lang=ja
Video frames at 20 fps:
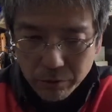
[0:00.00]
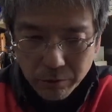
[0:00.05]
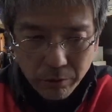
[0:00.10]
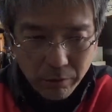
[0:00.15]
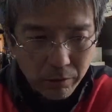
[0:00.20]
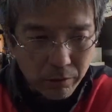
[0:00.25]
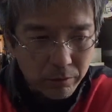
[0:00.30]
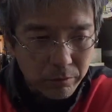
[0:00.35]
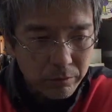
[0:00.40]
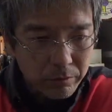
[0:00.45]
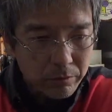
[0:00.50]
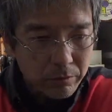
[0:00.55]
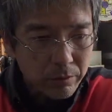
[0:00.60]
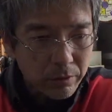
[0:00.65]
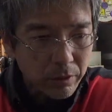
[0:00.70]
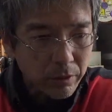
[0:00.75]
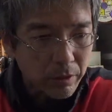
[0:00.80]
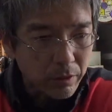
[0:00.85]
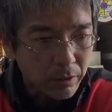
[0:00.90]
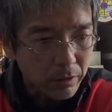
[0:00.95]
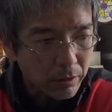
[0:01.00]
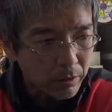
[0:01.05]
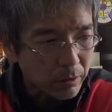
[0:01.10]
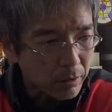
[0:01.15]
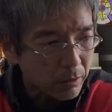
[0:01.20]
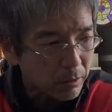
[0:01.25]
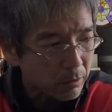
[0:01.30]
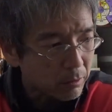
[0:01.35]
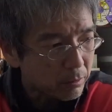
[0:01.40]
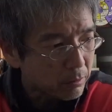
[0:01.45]
の、だか
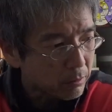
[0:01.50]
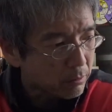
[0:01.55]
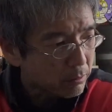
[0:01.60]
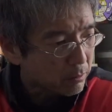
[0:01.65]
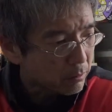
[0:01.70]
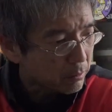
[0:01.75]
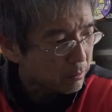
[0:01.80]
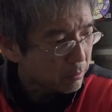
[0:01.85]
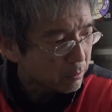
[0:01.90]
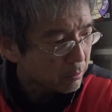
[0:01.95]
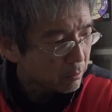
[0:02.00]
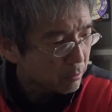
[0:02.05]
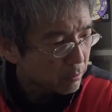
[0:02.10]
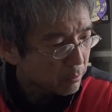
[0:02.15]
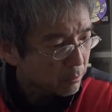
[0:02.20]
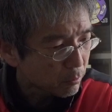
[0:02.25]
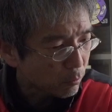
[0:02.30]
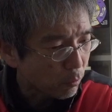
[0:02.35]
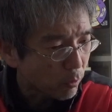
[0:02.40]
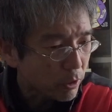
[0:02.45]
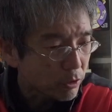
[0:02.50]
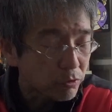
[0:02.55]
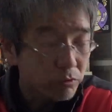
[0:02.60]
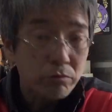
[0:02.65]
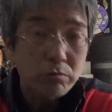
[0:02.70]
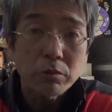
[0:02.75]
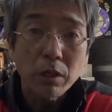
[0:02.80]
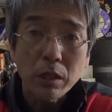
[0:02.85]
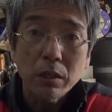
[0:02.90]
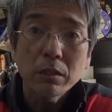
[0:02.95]
ら、5月
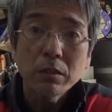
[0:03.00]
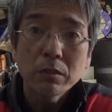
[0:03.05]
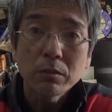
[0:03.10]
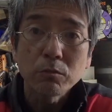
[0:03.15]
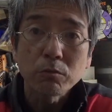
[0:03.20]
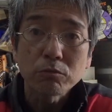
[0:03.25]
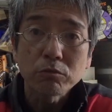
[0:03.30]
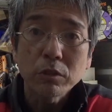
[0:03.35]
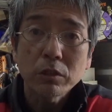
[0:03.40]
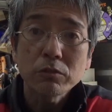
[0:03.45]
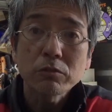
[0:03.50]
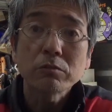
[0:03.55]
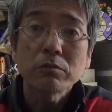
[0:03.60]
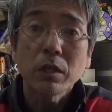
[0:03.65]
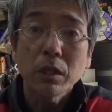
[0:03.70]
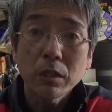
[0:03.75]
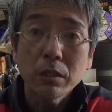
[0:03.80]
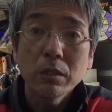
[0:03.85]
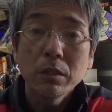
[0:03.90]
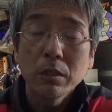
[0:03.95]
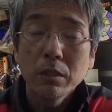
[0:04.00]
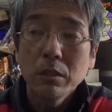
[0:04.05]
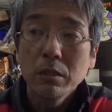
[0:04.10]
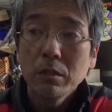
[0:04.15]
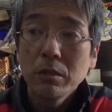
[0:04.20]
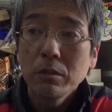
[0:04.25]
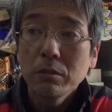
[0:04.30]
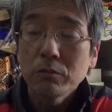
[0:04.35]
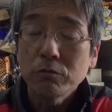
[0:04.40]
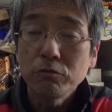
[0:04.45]
ぐらい ?6 月ぐらい
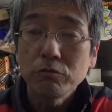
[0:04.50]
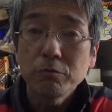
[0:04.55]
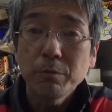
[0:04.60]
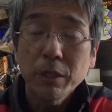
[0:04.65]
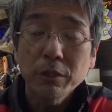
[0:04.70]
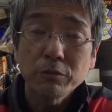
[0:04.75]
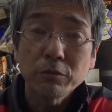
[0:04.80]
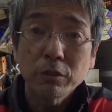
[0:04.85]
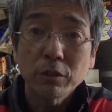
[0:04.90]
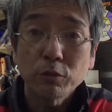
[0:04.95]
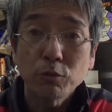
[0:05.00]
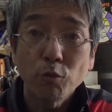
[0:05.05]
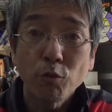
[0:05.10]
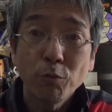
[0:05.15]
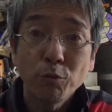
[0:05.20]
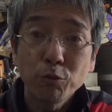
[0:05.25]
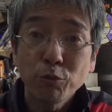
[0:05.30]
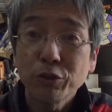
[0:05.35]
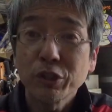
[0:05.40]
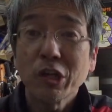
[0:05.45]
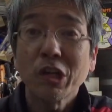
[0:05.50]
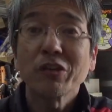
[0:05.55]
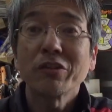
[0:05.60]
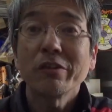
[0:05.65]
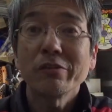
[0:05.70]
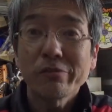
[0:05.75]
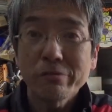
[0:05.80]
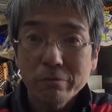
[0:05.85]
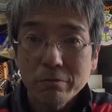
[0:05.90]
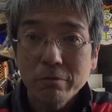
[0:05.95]
グーバイクなんかどこも乗ってなかっ
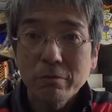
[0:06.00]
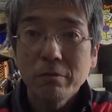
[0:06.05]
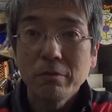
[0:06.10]
たんですよ。